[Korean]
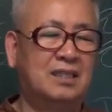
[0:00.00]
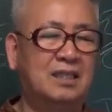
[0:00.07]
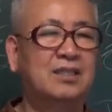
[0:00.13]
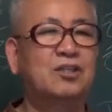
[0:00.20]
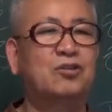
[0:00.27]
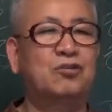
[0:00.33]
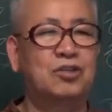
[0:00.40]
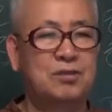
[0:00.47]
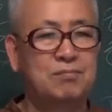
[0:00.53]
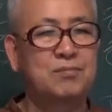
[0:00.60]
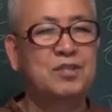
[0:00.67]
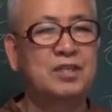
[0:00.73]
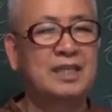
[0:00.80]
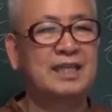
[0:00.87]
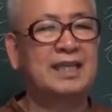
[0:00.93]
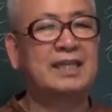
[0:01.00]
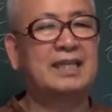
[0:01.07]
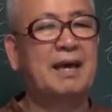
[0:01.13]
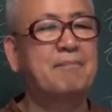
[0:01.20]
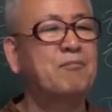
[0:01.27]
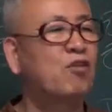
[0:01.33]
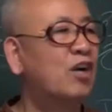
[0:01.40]
어렵고 힘드니까
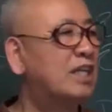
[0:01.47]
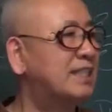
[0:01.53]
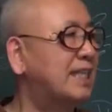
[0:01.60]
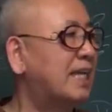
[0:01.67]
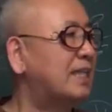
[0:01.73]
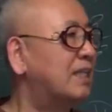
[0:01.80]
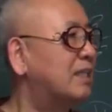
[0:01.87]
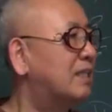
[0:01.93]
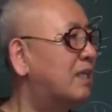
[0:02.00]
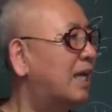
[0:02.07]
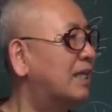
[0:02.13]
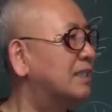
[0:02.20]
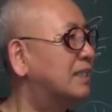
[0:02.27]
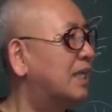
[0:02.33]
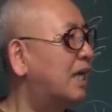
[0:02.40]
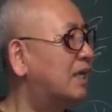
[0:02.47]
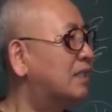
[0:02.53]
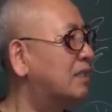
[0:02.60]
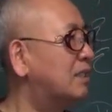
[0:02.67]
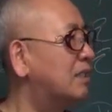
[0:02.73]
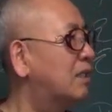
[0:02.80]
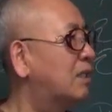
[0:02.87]
남과 자기를
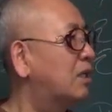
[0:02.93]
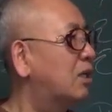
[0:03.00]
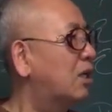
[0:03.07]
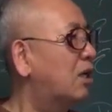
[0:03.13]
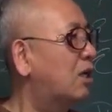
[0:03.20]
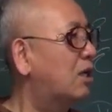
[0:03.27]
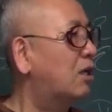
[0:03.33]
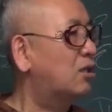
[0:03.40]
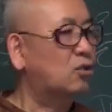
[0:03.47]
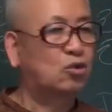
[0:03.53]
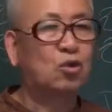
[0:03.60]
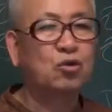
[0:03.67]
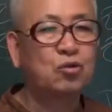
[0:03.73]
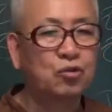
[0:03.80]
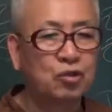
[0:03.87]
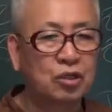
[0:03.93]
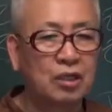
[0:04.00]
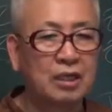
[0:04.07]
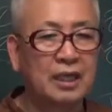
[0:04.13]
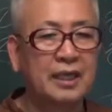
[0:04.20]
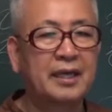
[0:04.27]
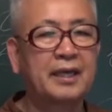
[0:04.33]
항상 어,
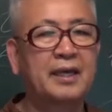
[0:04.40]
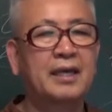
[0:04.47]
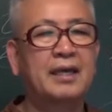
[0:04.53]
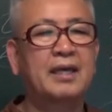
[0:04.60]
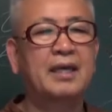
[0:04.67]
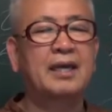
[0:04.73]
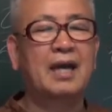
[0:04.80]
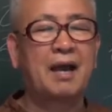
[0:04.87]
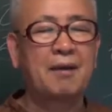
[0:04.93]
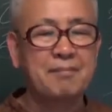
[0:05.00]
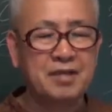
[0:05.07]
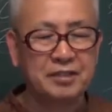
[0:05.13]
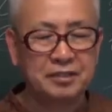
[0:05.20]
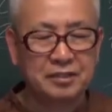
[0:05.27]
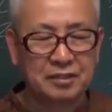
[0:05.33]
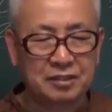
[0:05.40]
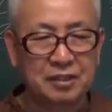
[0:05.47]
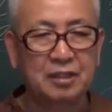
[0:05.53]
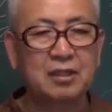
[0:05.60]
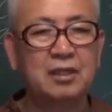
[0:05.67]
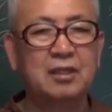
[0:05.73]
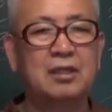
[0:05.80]
조율을 해
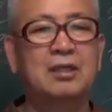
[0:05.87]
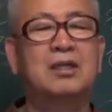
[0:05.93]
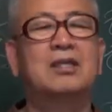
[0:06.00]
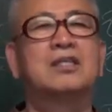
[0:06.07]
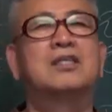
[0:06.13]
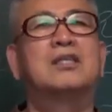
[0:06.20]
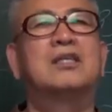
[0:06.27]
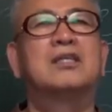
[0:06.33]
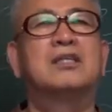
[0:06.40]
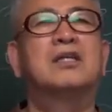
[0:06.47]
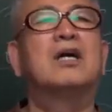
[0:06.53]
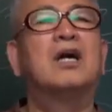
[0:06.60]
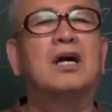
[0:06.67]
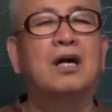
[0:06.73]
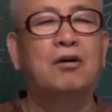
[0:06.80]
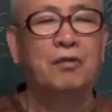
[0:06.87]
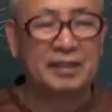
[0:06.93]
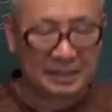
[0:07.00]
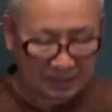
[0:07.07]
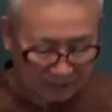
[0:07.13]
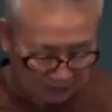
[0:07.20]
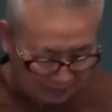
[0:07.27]
가면서 어,
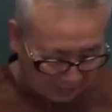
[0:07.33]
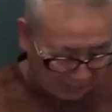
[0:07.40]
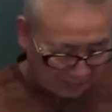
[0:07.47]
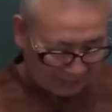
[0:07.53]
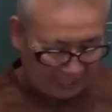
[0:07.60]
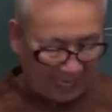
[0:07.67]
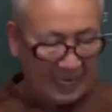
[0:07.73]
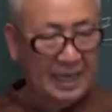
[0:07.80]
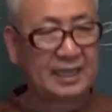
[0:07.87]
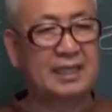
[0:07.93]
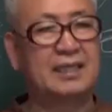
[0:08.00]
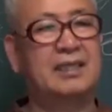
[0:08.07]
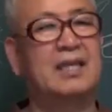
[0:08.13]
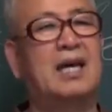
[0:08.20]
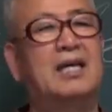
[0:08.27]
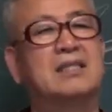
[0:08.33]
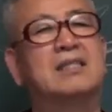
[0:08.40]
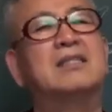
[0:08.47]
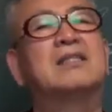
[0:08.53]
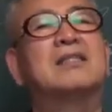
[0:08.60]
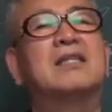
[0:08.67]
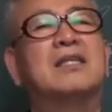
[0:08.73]
완성해 가야 된다.
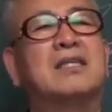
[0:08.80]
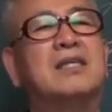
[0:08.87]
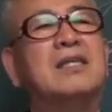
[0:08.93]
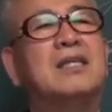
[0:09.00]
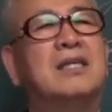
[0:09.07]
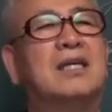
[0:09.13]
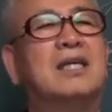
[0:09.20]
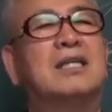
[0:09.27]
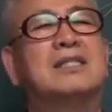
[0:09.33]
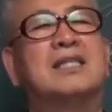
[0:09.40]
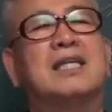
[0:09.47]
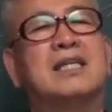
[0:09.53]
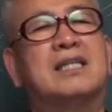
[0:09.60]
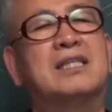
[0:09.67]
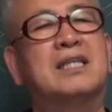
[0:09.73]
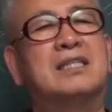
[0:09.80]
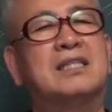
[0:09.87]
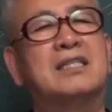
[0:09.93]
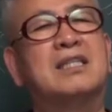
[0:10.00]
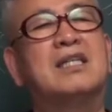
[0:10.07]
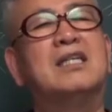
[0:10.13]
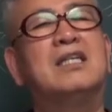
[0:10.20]
서서히 자기
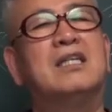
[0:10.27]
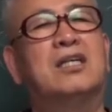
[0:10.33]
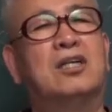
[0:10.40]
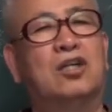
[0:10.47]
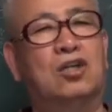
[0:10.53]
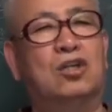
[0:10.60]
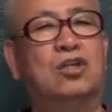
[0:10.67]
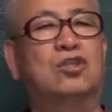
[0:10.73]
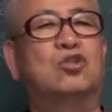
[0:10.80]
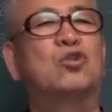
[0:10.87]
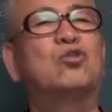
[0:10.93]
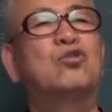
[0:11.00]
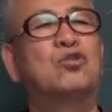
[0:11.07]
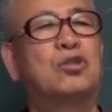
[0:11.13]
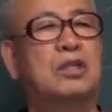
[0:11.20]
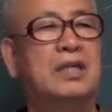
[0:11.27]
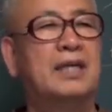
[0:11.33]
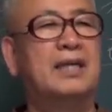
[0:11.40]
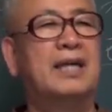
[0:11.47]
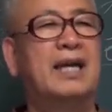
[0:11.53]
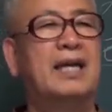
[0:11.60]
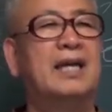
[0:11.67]
자신을 어, 조율을
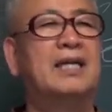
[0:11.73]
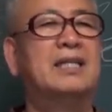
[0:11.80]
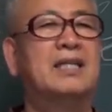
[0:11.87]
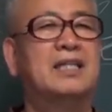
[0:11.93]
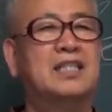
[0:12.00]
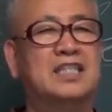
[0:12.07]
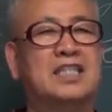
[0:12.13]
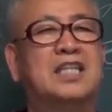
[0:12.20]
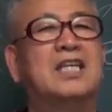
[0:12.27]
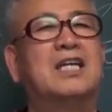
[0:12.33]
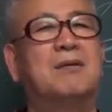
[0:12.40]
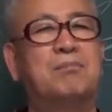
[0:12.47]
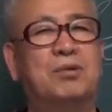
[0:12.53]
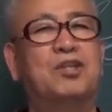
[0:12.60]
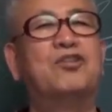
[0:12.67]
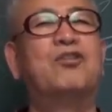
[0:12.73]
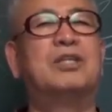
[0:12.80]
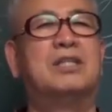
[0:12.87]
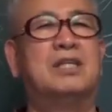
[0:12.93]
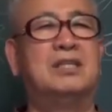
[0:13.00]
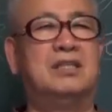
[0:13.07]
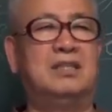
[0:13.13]
해 가야 되는 지혜가
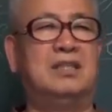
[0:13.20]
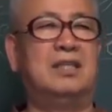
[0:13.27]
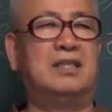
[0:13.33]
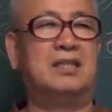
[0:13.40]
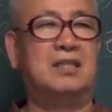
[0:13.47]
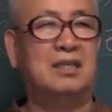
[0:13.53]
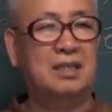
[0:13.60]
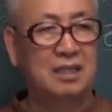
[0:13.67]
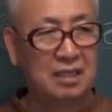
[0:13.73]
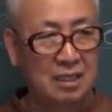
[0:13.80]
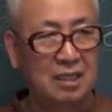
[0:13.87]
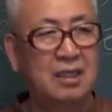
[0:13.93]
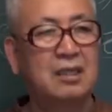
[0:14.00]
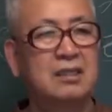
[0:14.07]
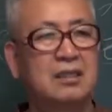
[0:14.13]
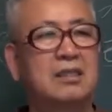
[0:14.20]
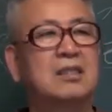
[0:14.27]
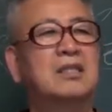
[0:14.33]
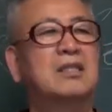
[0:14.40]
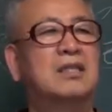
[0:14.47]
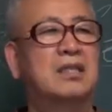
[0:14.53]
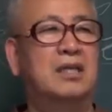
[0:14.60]
필요하다는 얘기를
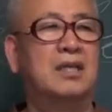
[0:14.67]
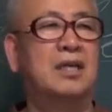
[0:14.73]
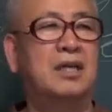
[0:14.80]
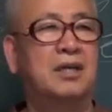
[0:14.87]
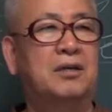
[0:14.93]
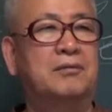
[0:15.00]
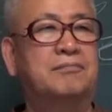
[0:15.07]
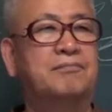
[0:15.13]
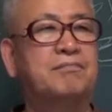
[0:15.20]
드리는 거예요.